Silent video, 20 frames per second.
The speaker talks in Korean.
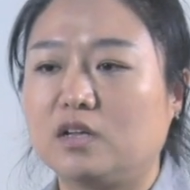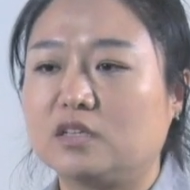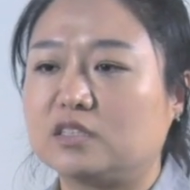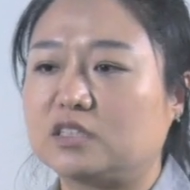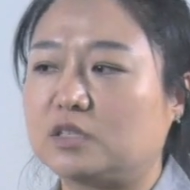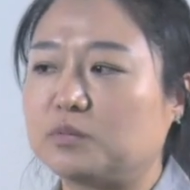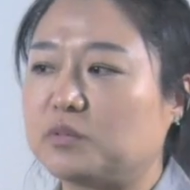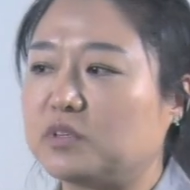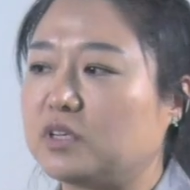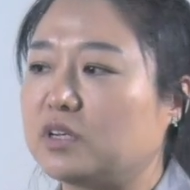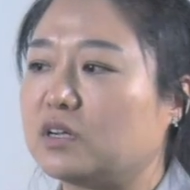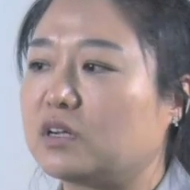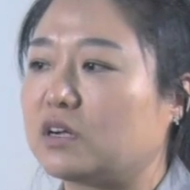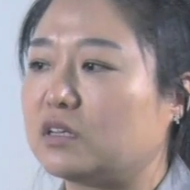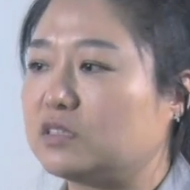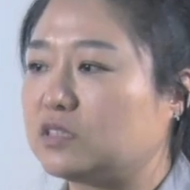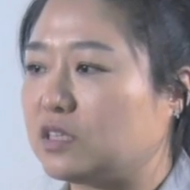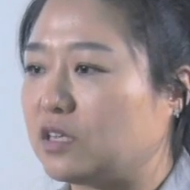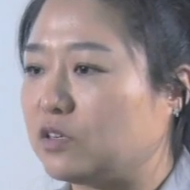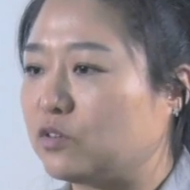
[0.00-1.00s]

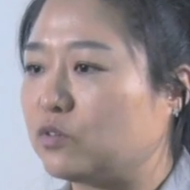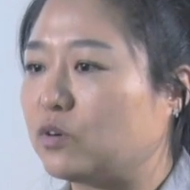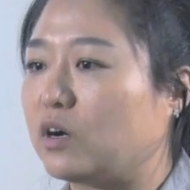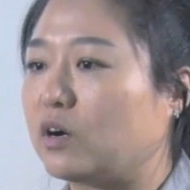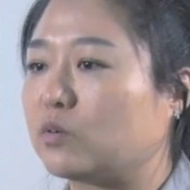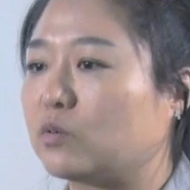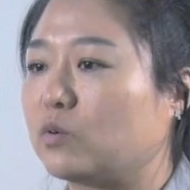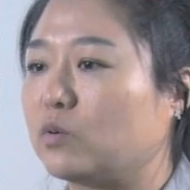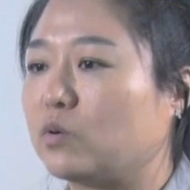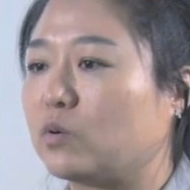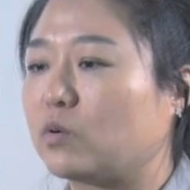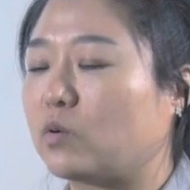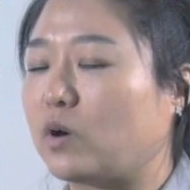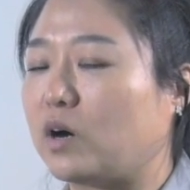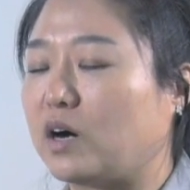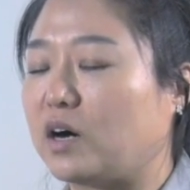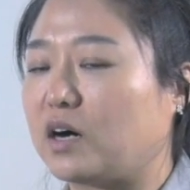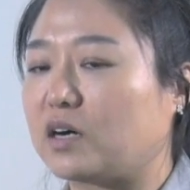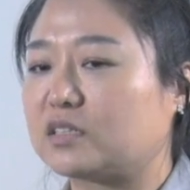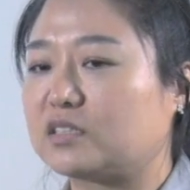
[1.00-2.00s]
11일간 체류하고
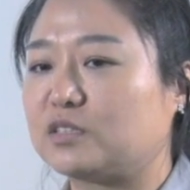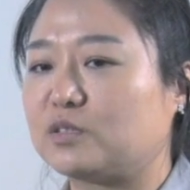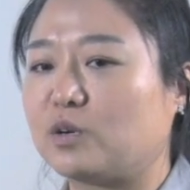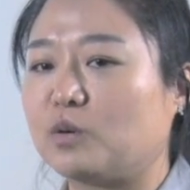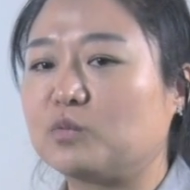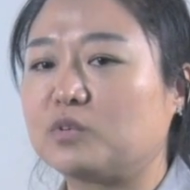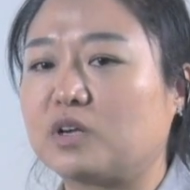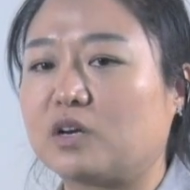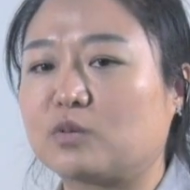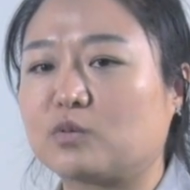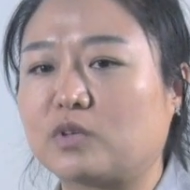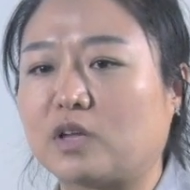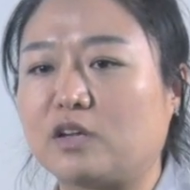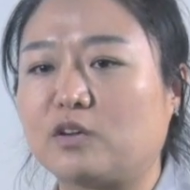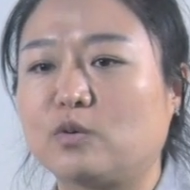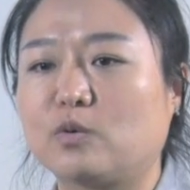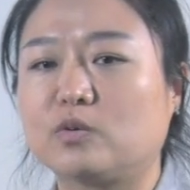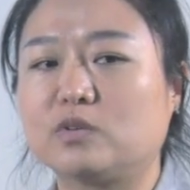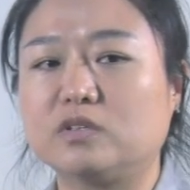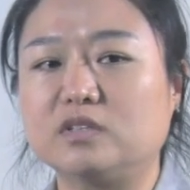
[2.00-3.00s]
과학 실험을 하고
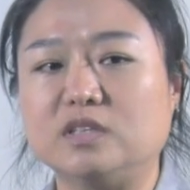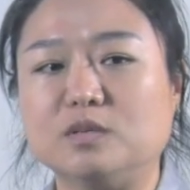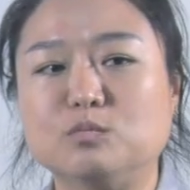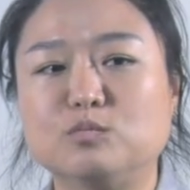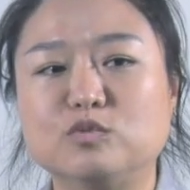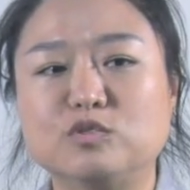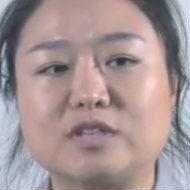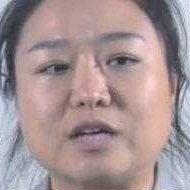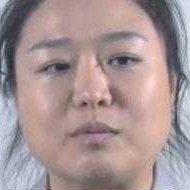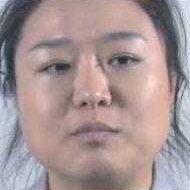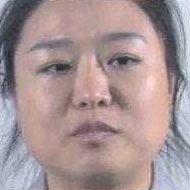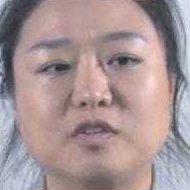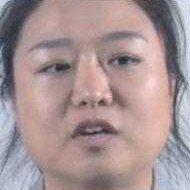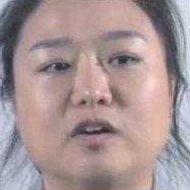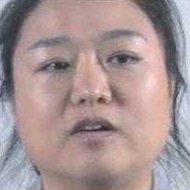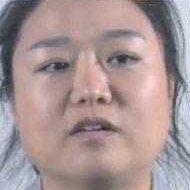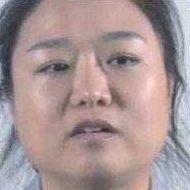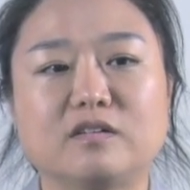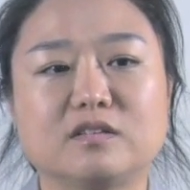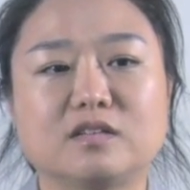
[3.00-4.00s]
내려오는 임무
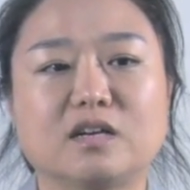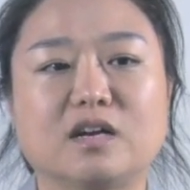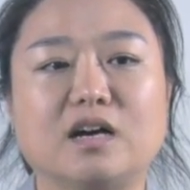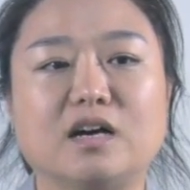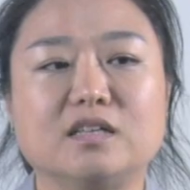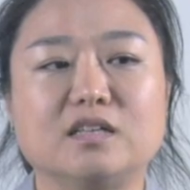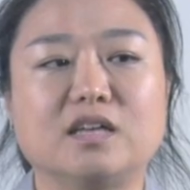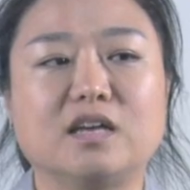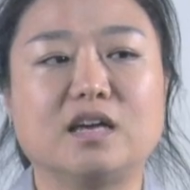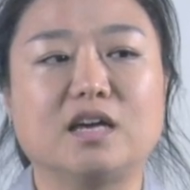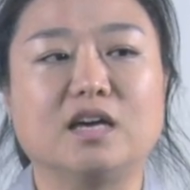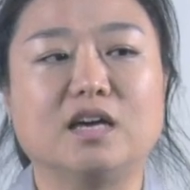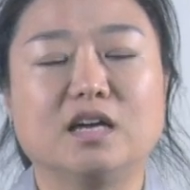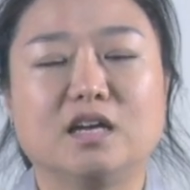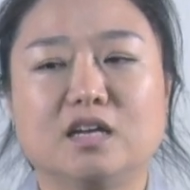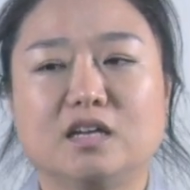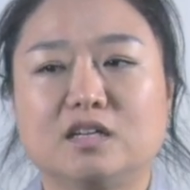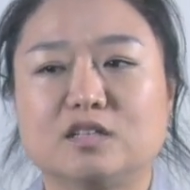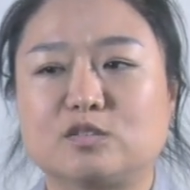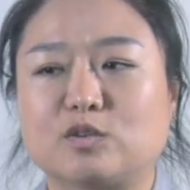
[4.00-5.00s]
3년간의
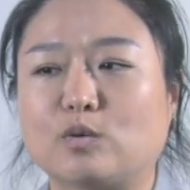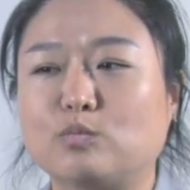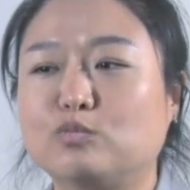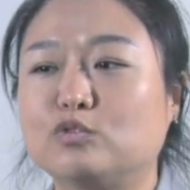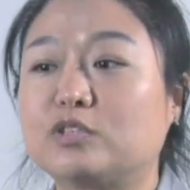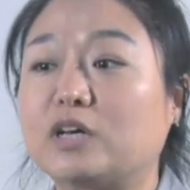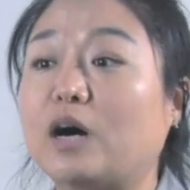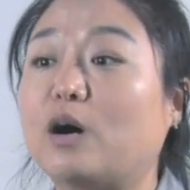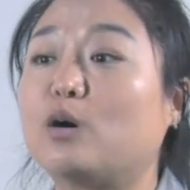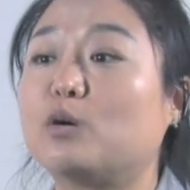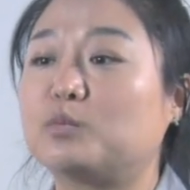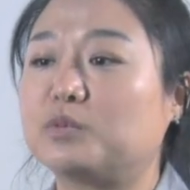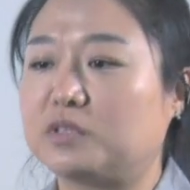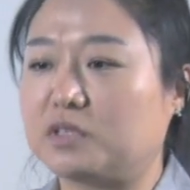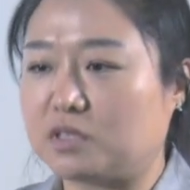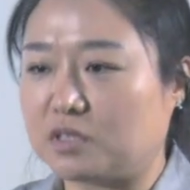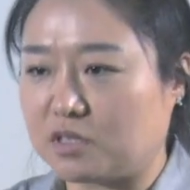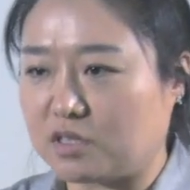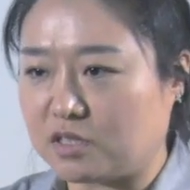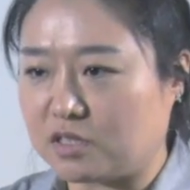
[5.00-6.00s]
정부
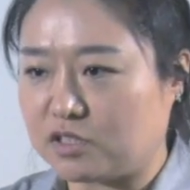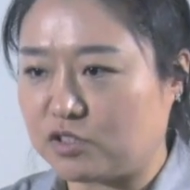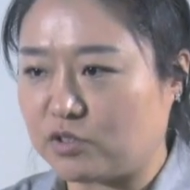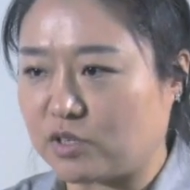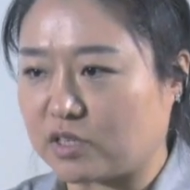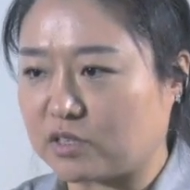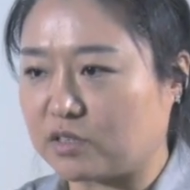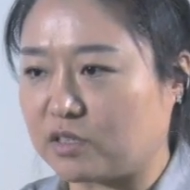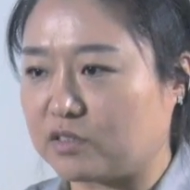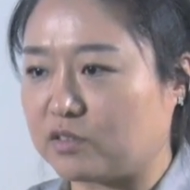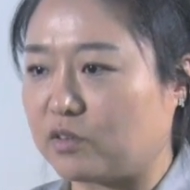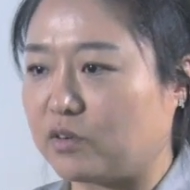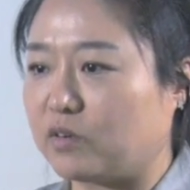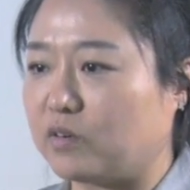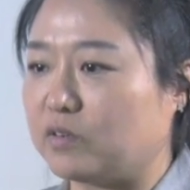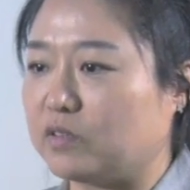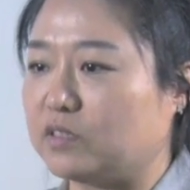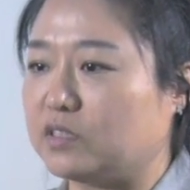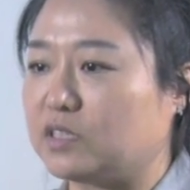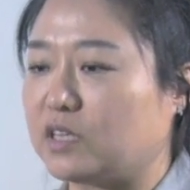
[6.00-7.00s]
사업이
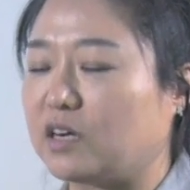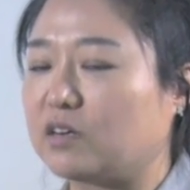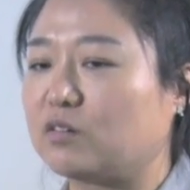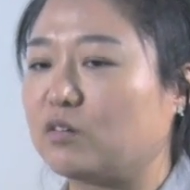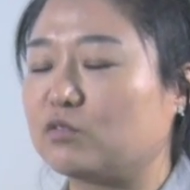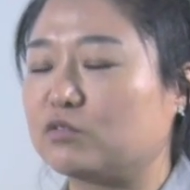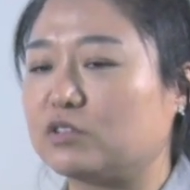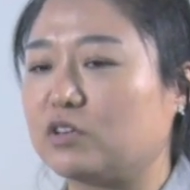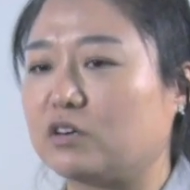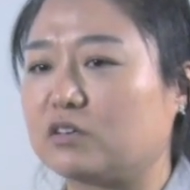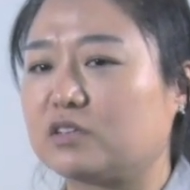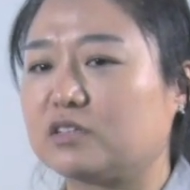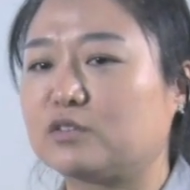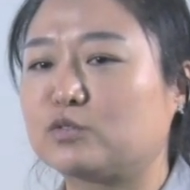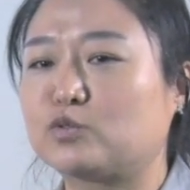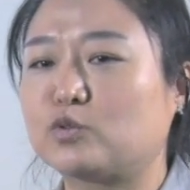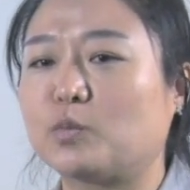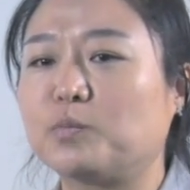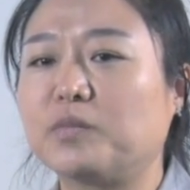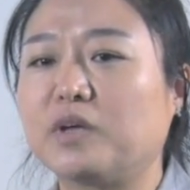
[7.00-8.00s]
시작돼서 이제 한 거고요.
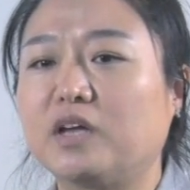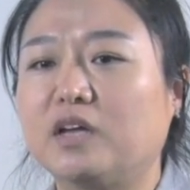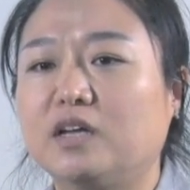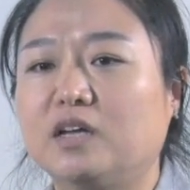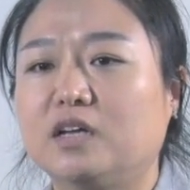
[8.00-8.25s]
그래서 좀